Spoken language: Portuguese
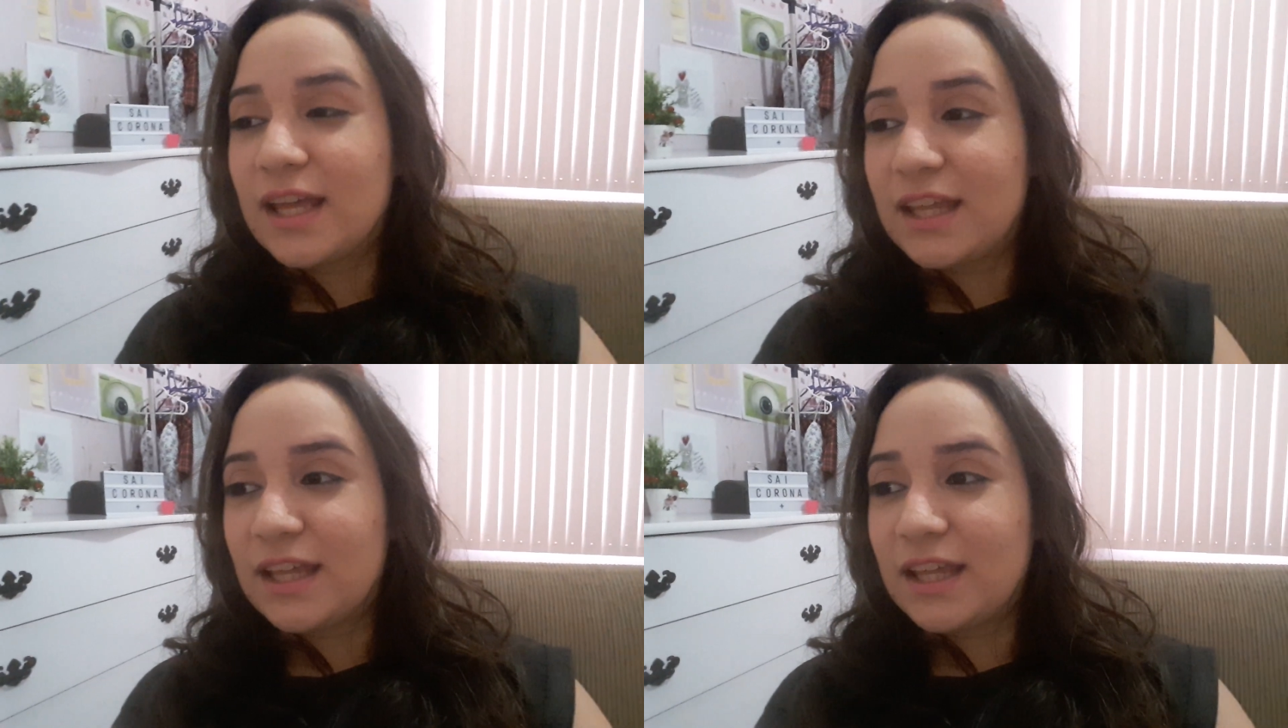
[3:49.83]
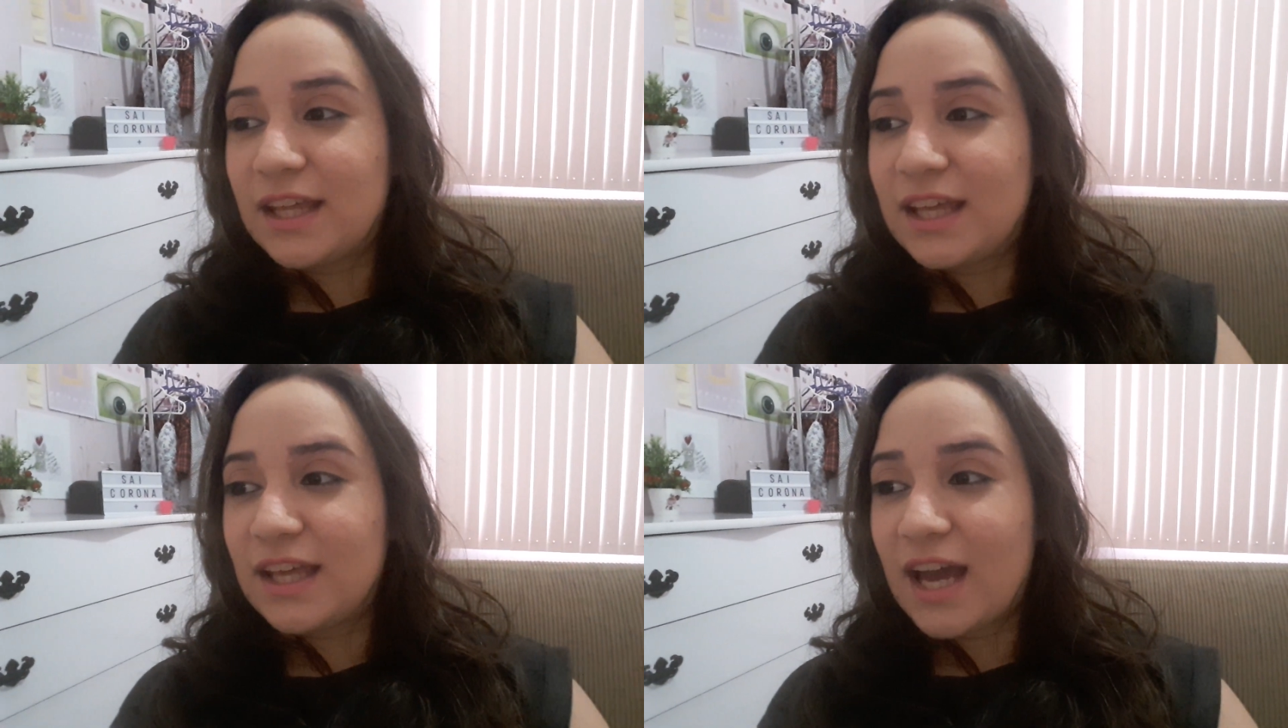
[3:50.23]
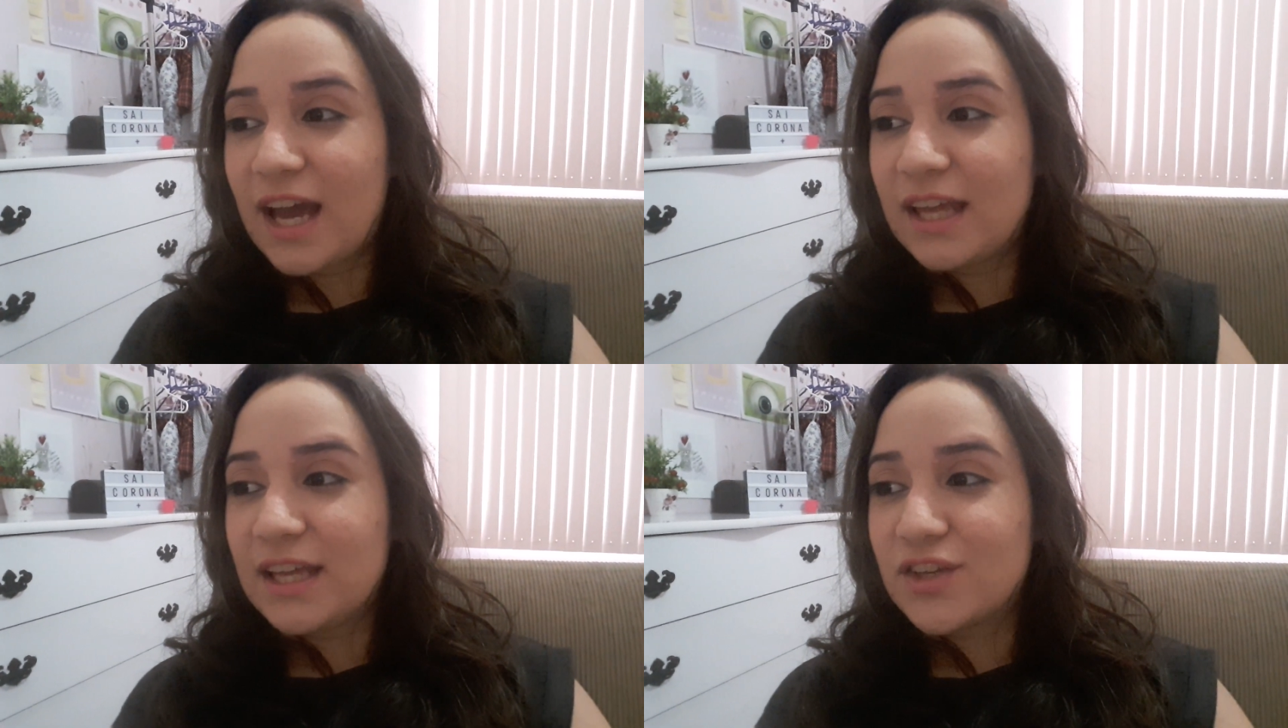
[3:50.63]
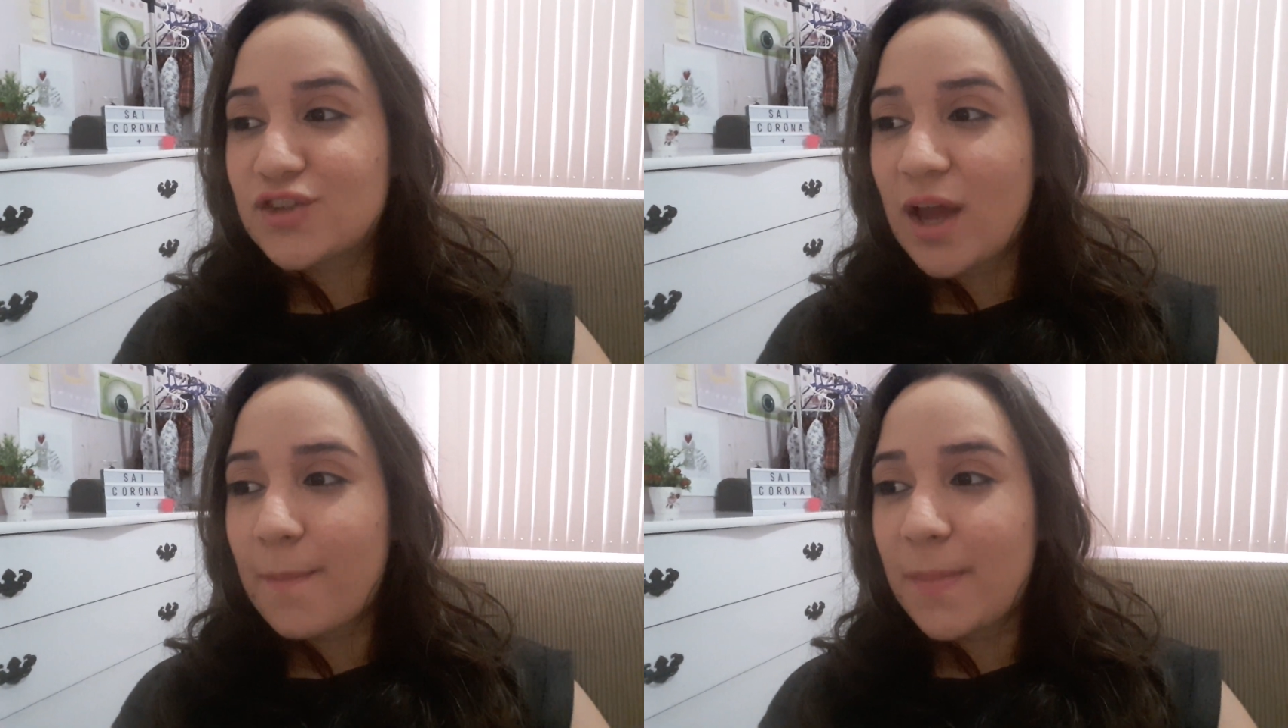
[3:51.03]
E aí,
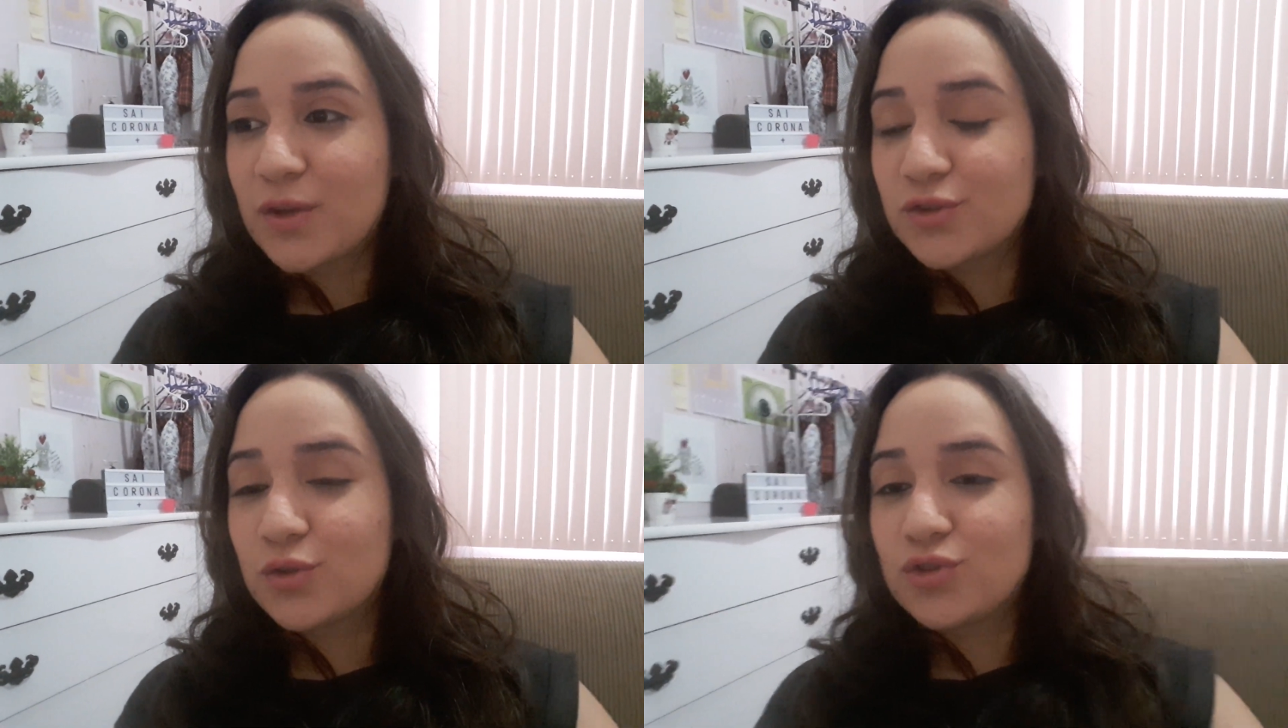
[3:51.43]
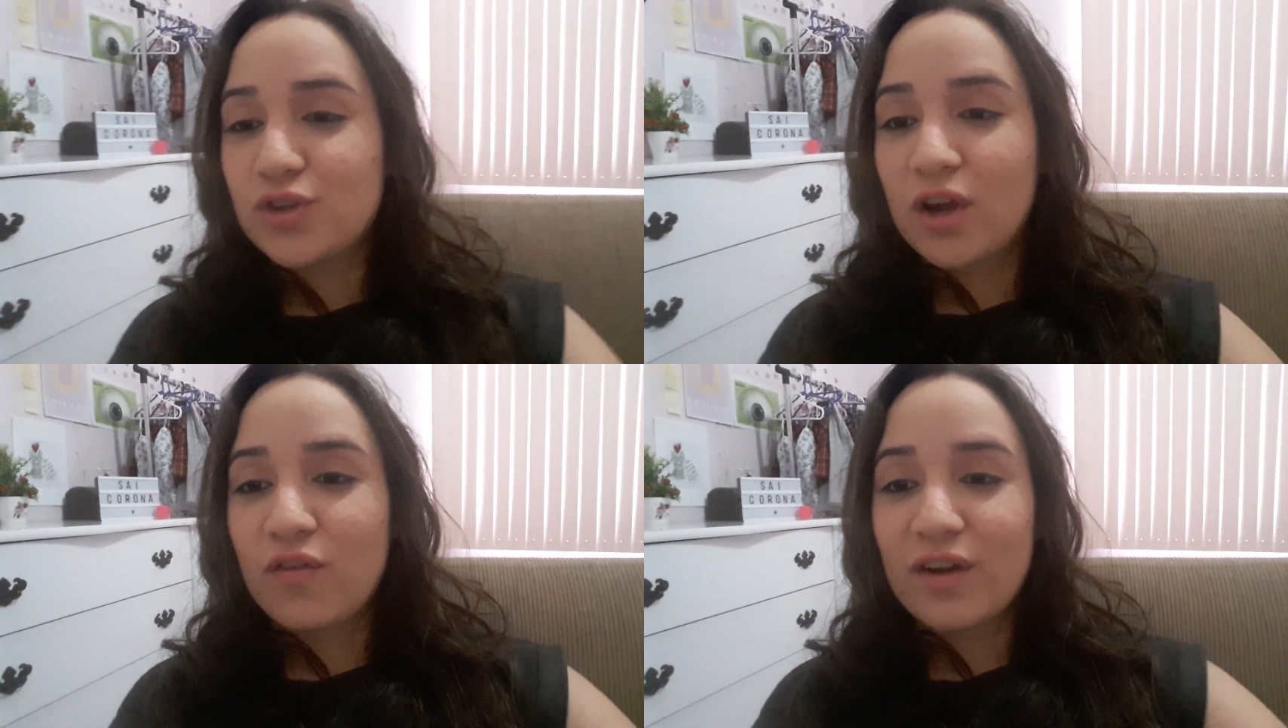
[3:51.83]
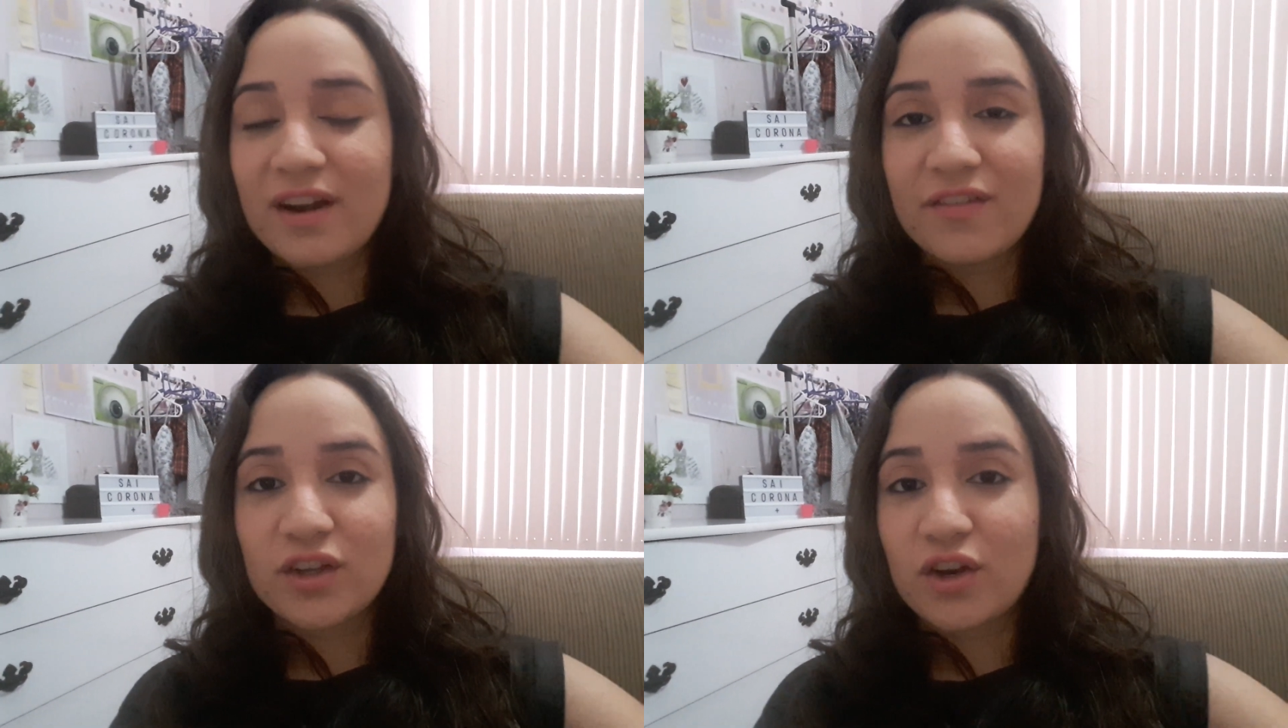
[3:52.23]
de repente, no dia que eu vou gravar,